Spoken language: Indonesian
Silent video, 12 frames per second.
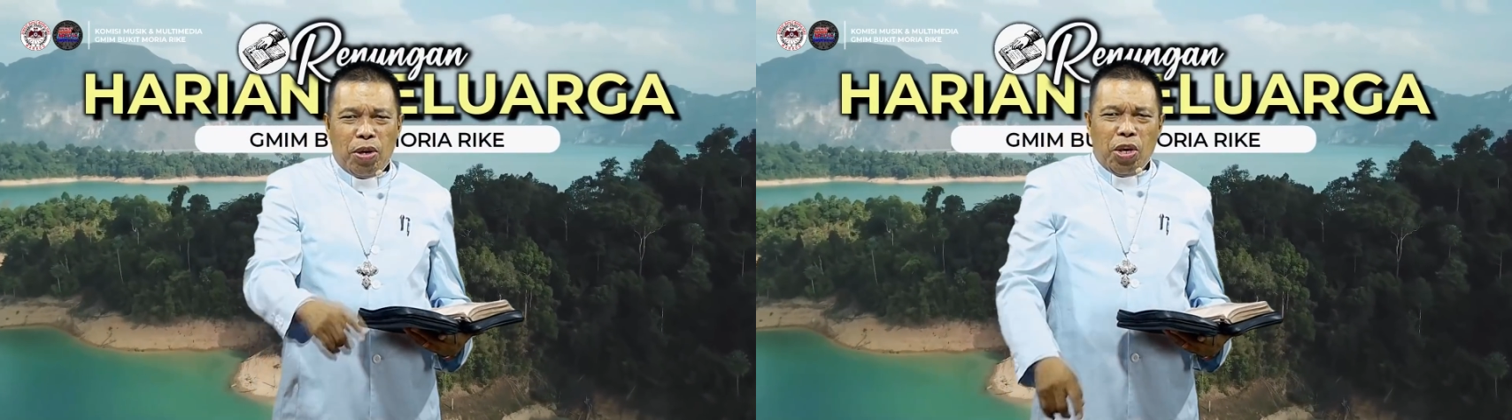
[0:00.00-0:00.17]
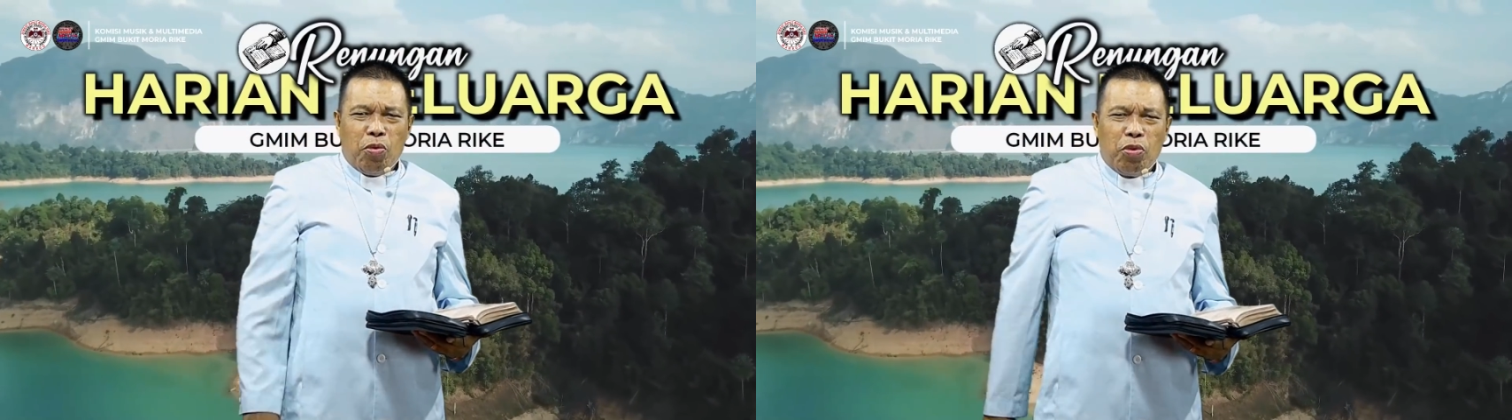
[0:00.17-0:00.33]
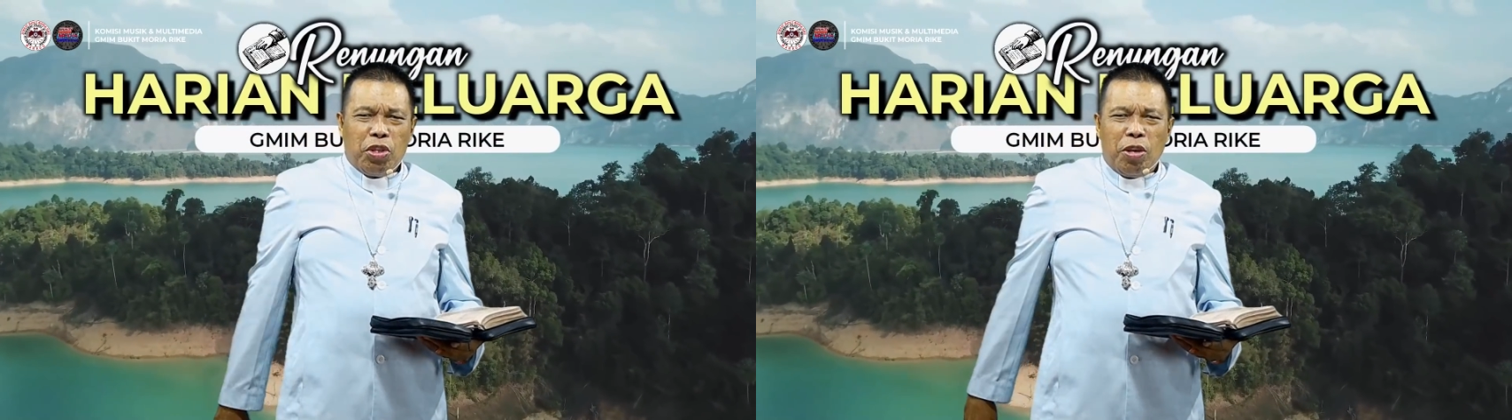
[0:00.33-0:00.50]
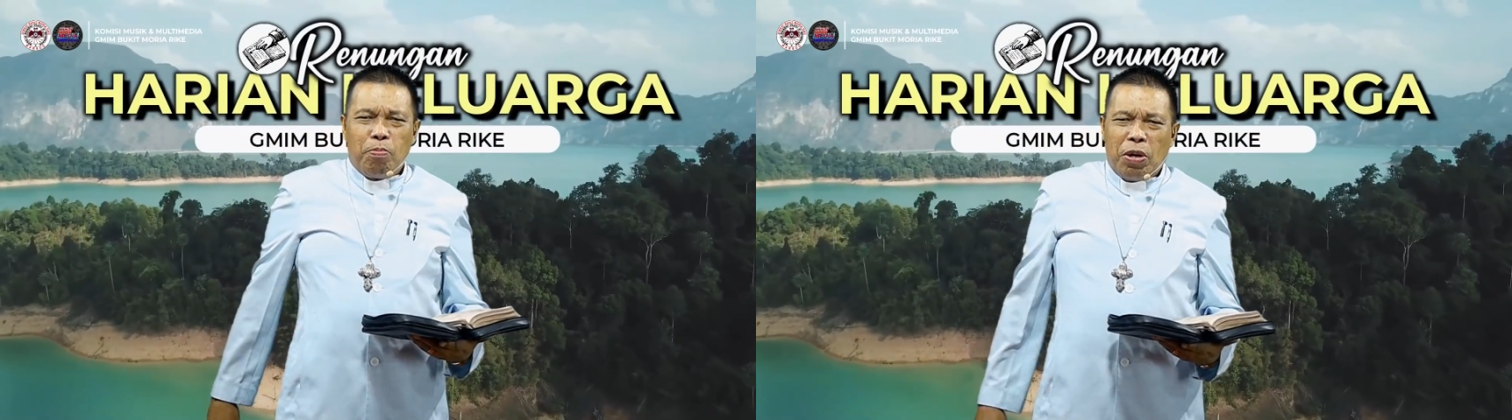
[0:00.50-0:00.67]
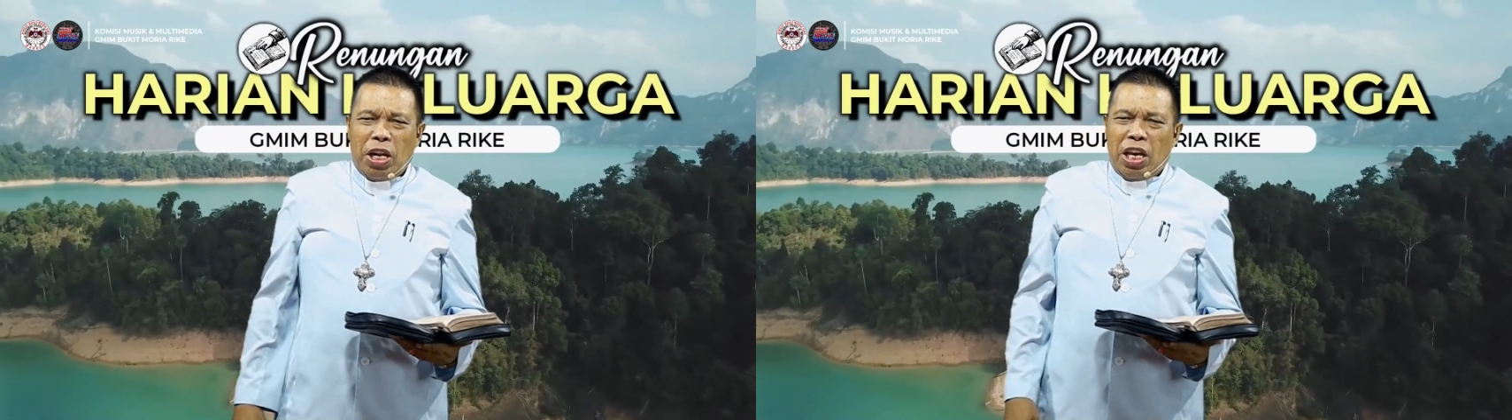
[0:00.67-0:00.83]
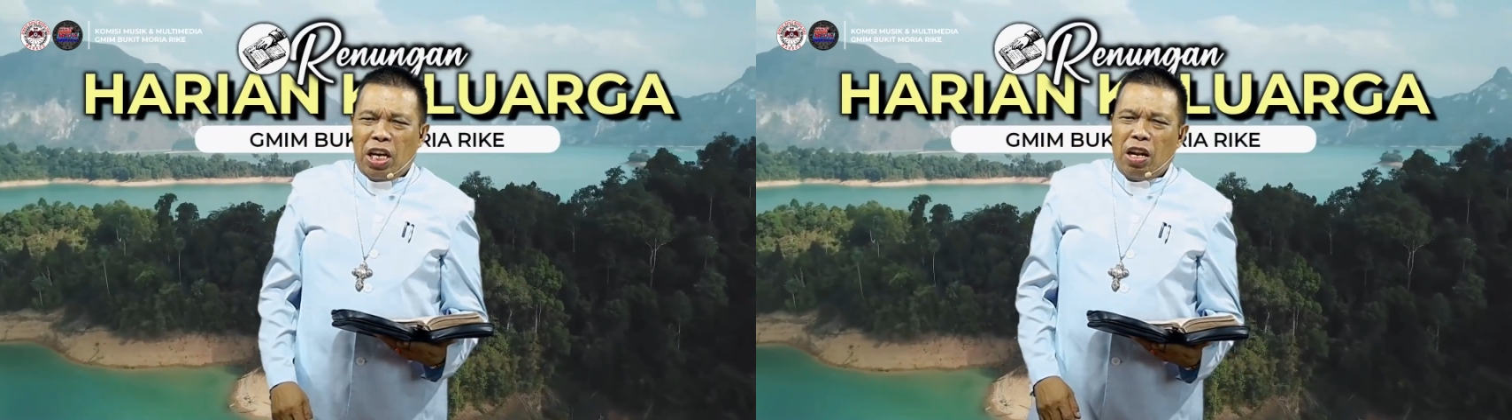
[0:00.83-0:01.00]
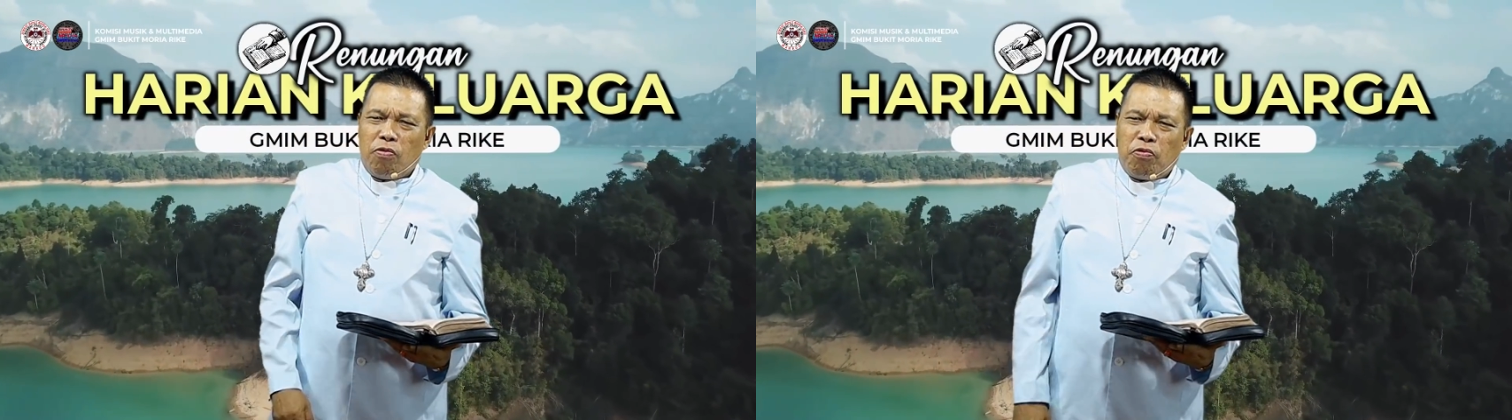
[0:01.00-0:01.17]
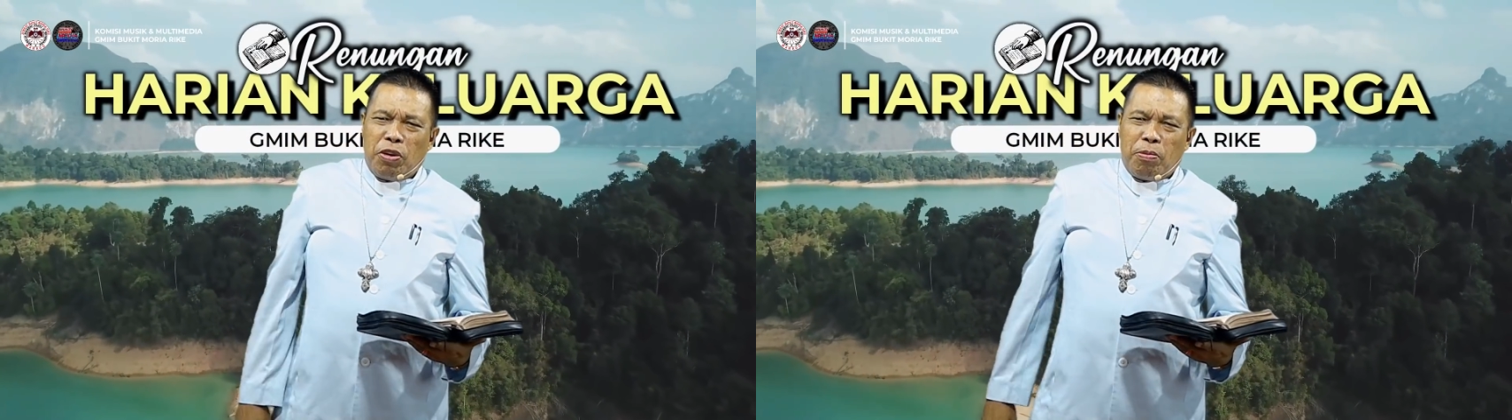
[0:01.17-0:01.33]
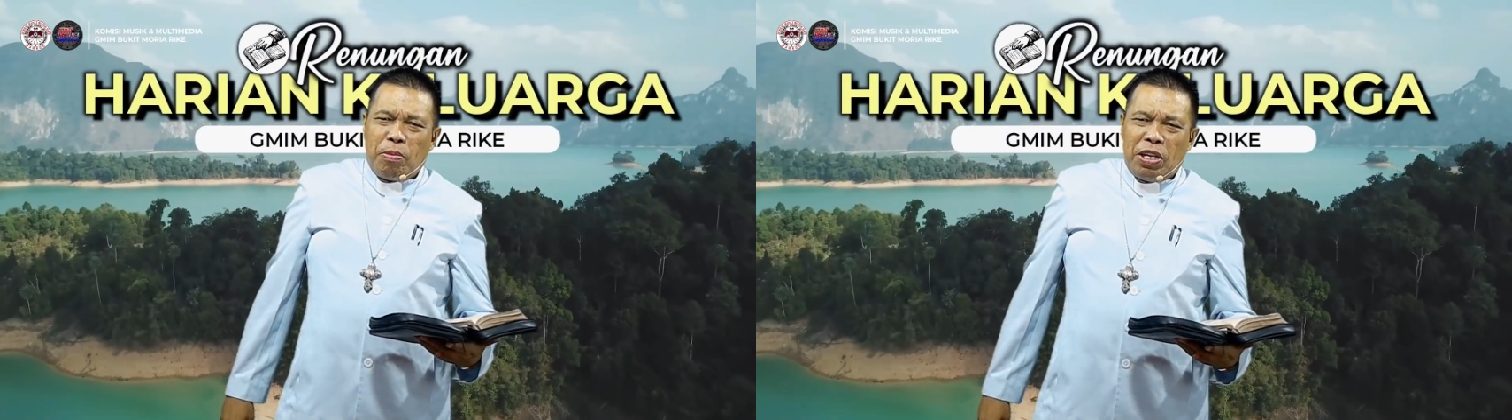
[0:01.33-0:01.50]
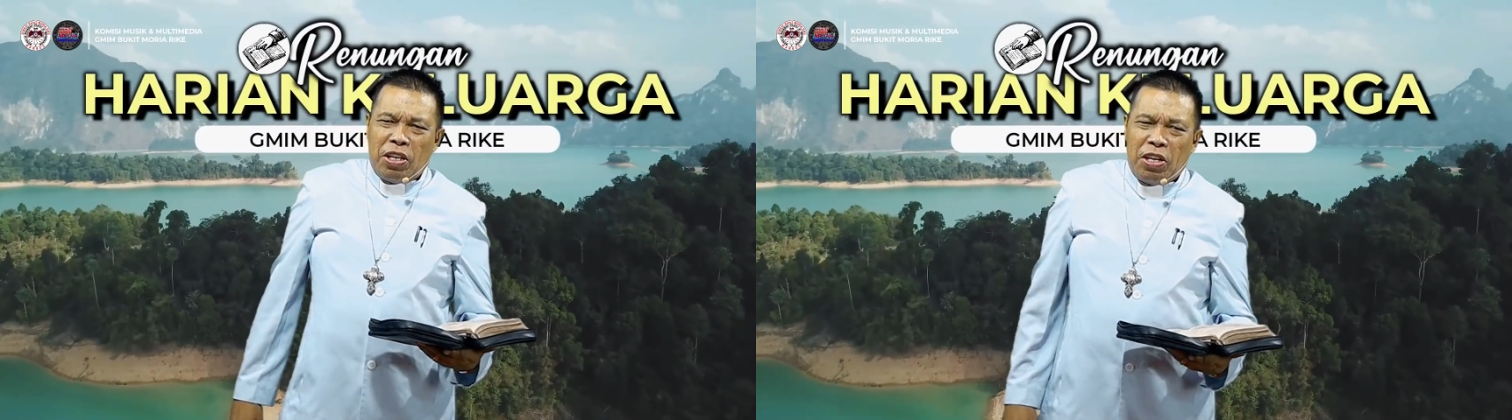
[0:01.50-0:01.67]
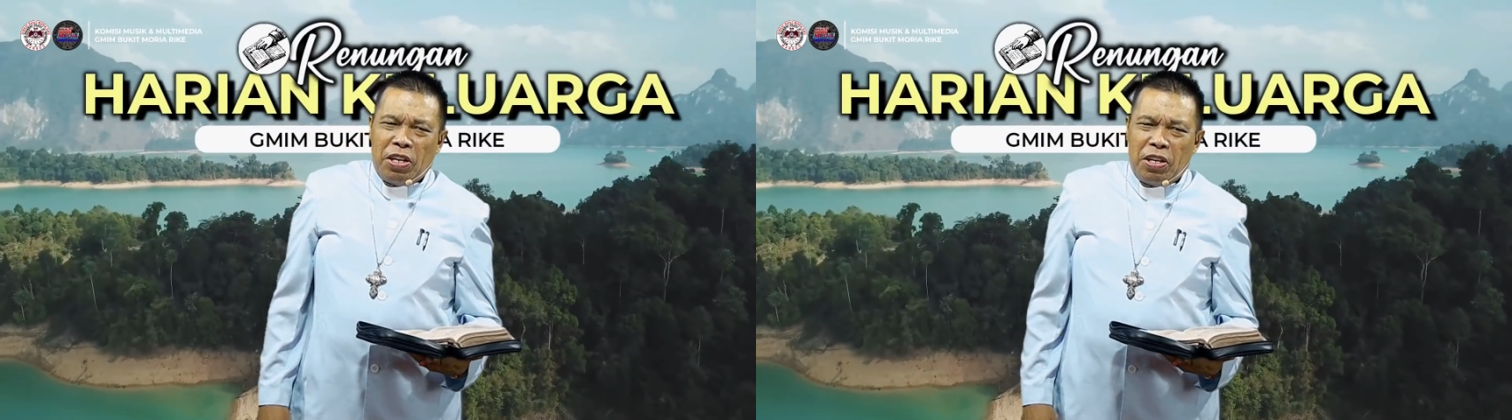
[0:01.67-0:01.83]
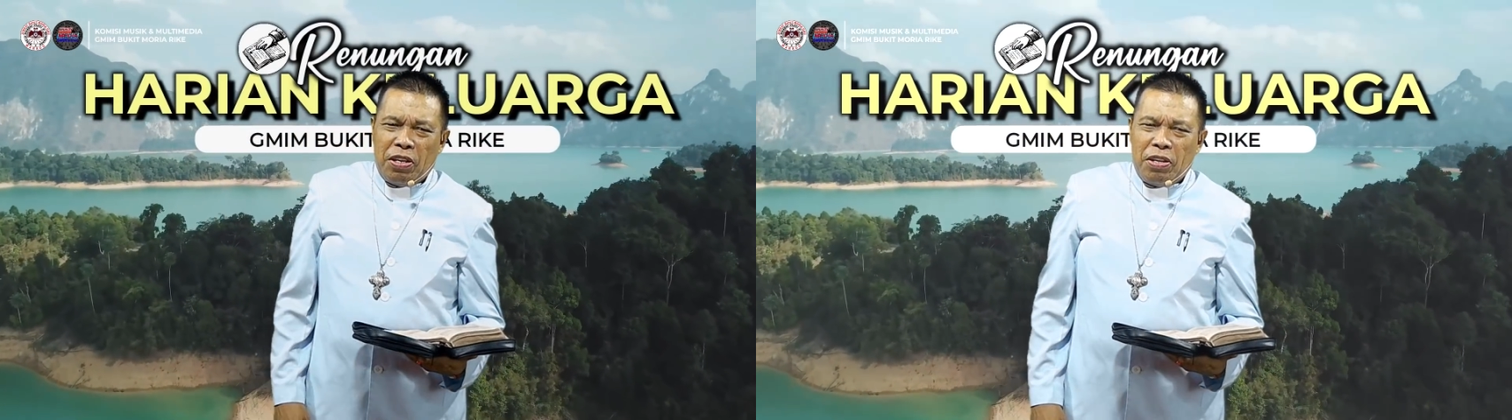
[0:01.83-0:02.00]
mengikuti pelayanan firman
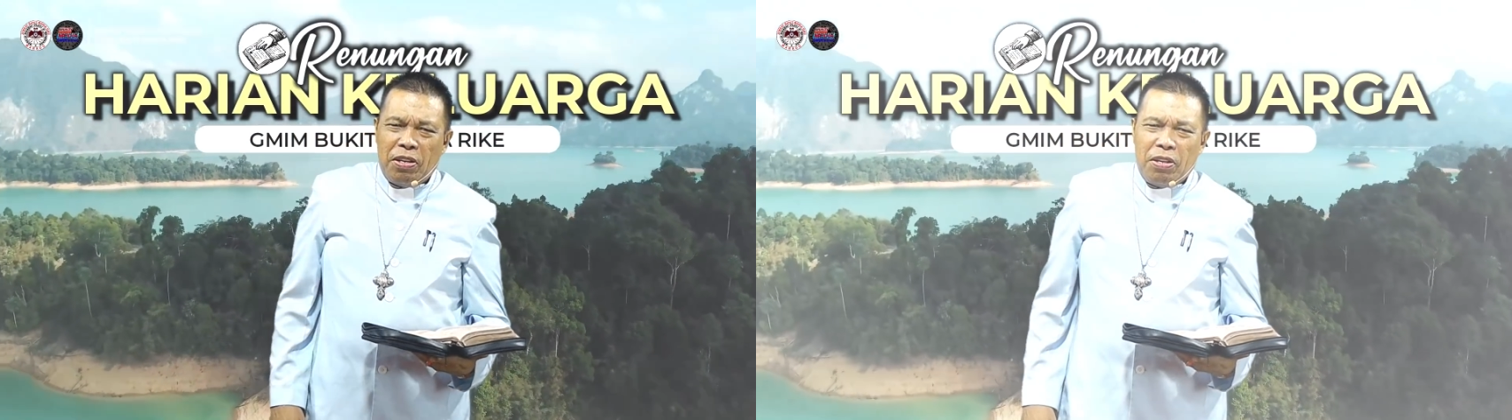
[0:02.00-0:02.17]
ini.